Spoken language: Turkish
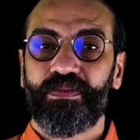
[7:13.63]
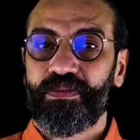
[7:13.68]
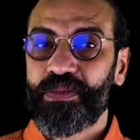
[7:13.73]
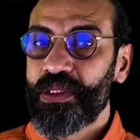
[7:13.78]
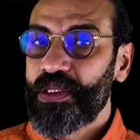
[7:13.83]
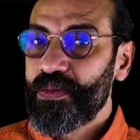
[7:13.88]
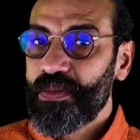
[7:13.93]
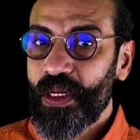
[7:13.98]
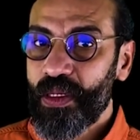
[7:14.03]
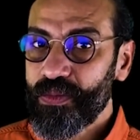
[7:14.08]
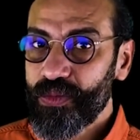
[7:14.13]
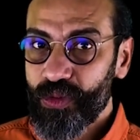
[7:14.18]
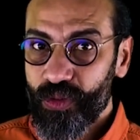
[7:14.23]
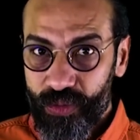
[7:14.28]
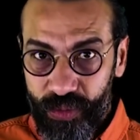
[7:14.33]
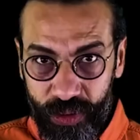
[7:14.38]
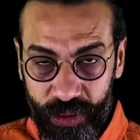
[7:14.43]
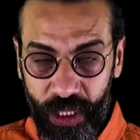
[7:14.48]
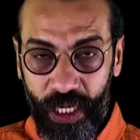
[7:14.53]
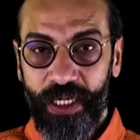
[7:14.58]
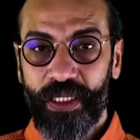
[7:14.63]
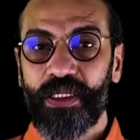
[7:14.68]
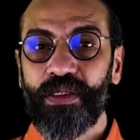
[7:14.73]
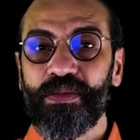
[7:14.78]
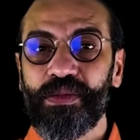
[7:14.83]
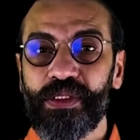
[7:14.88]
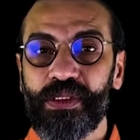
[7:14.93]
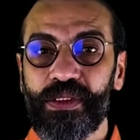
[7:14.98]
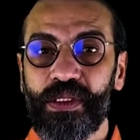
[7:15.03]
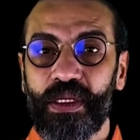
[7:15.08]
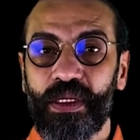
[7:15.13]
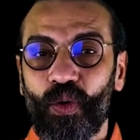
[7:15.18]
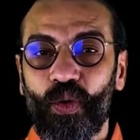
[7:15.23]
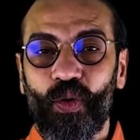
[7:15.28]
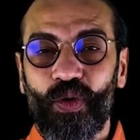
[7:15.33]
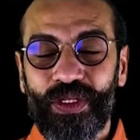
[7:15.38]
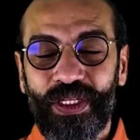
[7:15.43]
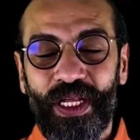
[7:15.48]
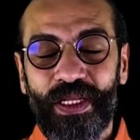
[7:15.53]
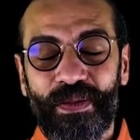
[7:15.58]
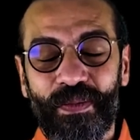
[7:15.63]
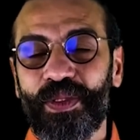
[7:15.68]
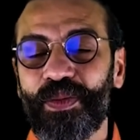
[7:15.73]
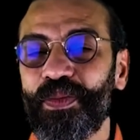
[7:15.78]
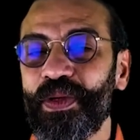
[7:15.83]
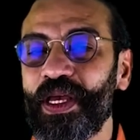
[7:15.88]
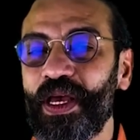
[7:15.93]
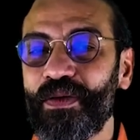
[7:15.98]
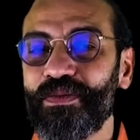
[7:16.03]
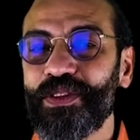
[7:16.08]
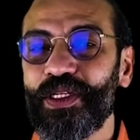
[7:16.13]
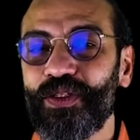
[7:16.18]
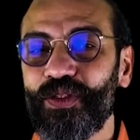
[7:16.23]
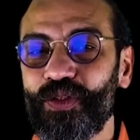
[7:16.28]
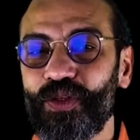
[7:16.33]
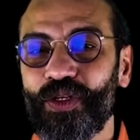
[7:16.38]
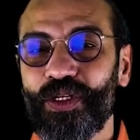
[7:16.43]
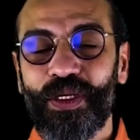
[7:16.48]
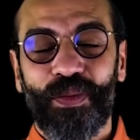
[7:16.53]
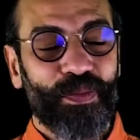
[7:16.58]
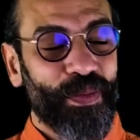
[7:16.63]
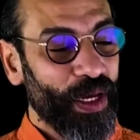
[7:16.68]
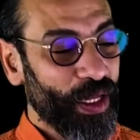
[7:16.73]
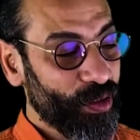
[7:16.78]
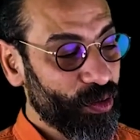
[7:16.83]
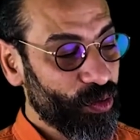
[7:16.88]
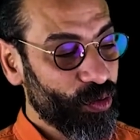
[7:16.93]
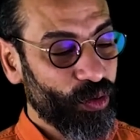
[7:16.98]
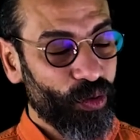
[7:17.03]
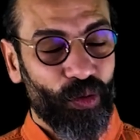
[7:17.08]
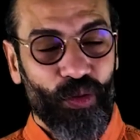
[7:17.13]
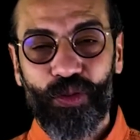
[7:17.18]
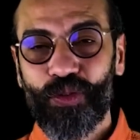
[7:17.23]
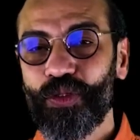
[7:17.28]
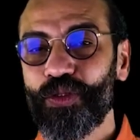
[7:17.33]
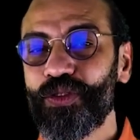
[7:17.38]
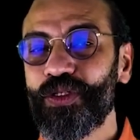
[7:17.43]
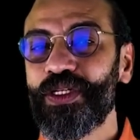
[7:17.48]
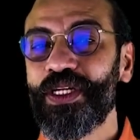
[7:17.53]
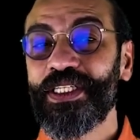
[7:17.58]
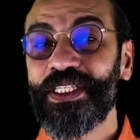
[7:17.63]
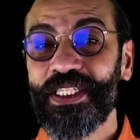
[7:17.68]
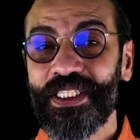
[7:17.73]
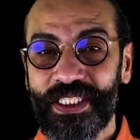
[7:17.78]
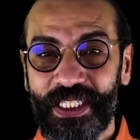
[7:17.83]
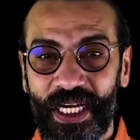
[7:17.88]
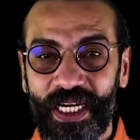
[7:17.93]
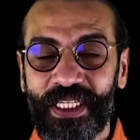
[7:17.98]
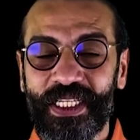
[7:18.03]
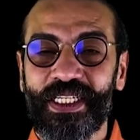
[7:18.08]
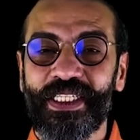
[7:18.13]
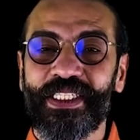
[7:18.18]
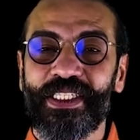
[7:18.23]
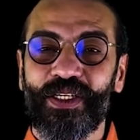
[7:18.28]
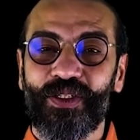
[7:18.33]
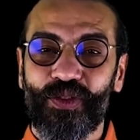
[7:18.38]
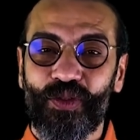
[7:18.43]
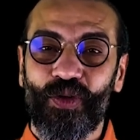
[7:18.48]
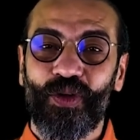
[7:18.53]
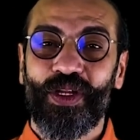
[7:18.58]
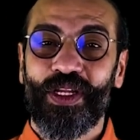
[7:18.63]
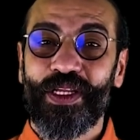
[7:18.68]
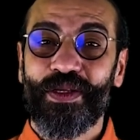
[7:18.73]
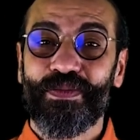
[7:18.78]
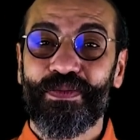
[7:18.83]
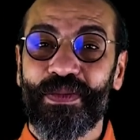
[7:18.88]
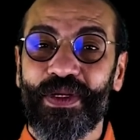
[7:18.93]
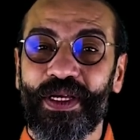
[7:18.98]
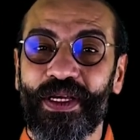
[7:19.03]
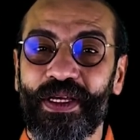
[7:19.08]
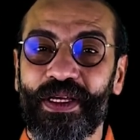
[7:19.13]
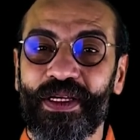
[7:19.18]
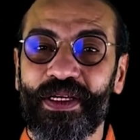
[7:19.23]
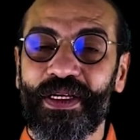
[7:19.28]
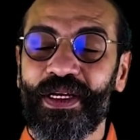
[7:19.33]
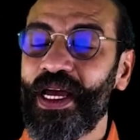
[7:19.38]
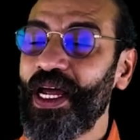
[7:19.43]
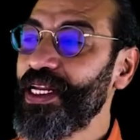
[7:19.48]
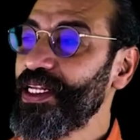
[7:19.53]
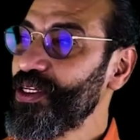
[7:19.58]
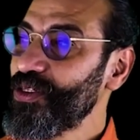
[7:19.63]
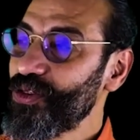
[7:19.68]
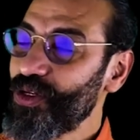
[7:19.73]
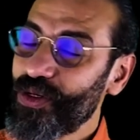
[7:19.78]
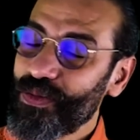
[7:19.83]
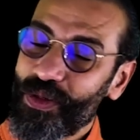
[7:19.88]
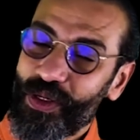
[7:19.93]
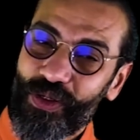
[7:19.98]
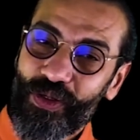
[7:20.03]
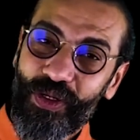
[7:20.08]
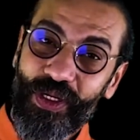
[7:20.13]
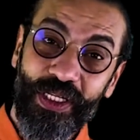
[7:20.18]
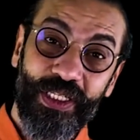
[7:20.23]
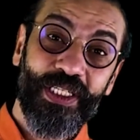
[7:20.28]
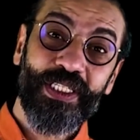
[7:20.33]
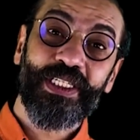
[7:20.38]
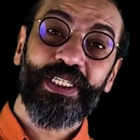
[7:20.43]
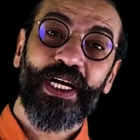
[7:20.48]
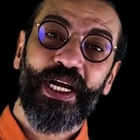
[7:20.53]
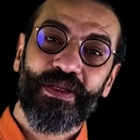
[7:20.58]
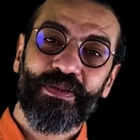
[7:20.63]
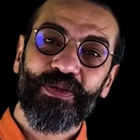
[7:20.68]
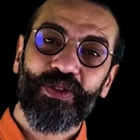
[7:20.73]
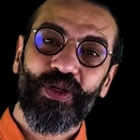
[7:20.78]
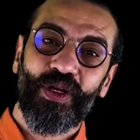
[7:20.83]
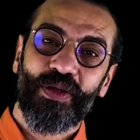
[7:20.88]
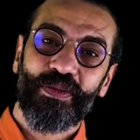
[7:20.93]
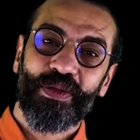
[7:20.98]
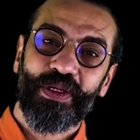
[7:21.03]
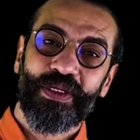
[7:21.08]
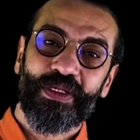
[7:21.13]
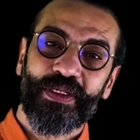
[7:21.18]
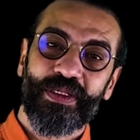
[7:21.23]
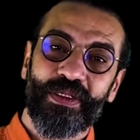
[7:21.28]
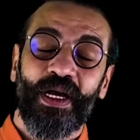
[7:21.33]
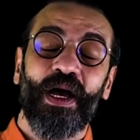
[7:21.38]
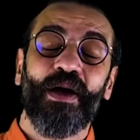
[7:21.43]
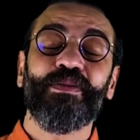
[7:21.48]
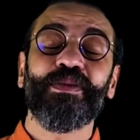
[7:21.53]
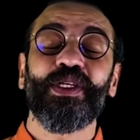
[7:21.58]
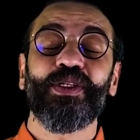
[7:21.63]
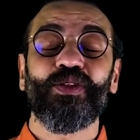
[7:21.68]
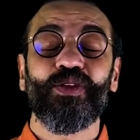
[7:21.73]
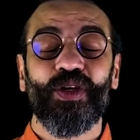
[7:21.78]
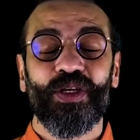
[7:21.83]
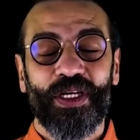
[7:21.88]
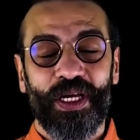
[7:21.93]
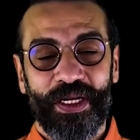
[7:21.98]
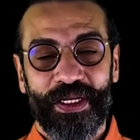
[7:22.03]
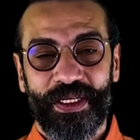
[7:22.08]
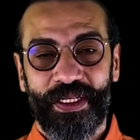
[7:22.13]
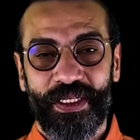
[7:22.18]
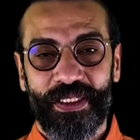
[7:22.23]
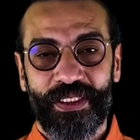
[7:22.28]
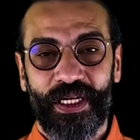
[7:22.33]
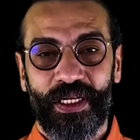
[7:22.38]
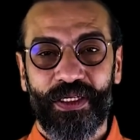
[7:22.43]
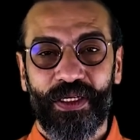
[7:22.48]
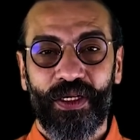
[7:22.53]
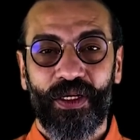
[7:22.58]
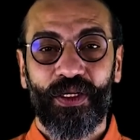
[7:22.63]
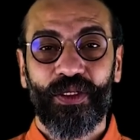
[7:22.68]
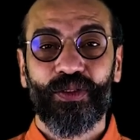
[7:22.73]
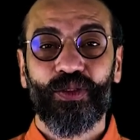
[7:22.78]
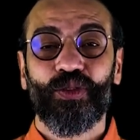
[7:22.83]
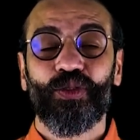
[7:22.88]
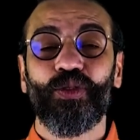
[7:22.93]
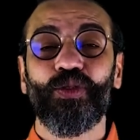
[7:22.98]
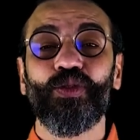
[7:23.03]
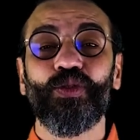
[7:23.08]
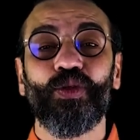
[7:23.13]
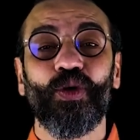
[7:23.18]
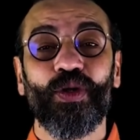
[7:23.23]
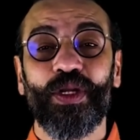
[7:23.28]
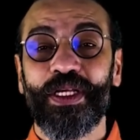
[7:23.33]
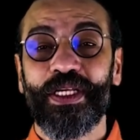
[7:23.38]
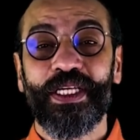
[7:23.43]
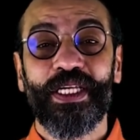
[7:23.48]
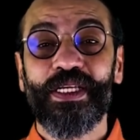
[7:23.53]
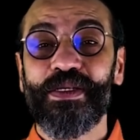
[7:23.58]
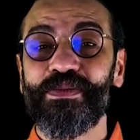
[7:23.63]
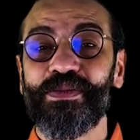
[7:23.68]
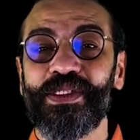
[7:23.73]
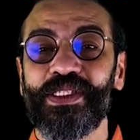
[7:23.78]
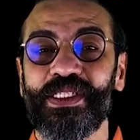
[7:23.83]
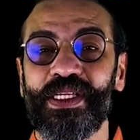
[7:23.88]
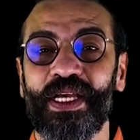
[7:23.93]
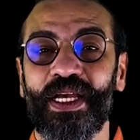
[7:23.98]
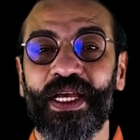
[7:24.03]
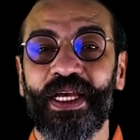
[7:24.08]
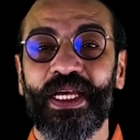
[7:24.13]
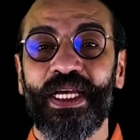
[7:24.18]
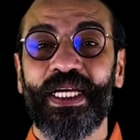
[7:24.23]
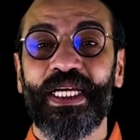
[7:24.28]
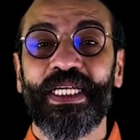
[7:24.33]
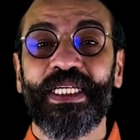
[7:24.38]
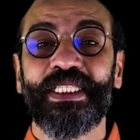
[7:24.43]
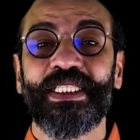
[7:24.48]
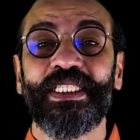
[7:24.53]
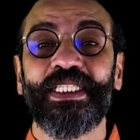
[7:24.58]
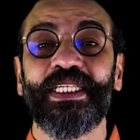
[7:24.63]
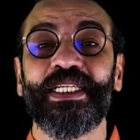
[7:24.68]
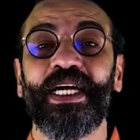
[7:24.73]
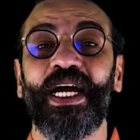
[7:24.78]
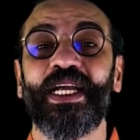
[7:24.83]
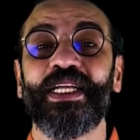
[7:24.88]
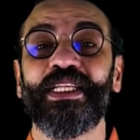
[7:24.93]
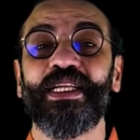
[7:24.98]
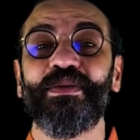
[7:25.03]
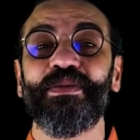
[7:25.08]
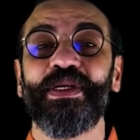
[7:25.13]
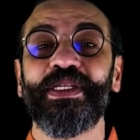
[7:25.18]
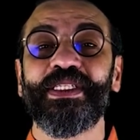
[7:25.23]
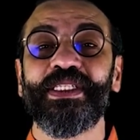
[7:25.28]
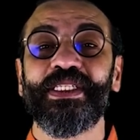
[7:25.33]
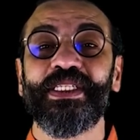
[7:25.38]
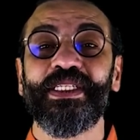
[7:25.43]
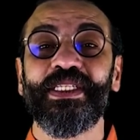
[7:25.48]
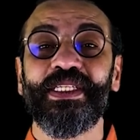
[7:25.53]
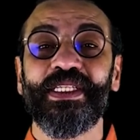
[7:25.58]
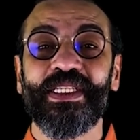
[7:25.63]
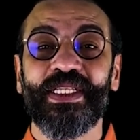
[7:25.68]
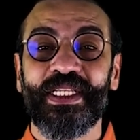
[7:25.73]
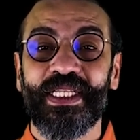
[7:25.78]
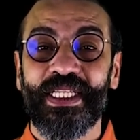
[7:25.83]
bilmem diyor çıkart demişti. Oradan bir bey amca diyor ki ben diyor o çocuğu nasıl çıkarttığını size söyleyeyim mi? Herkes ona bakıyor. Nasıl çıkartmış olabilir? Amca diyor ki arkadaşlar, çünkü ona kimse çıkartamazsın